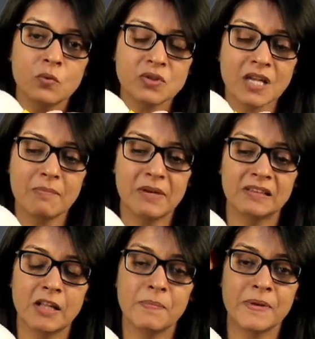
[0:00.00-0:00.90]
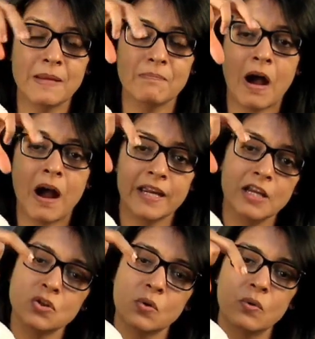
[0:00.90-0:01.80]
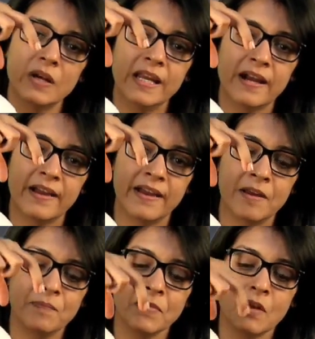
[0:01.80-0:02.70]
उसका मतलब कि माँ की जो उंगलियाँ है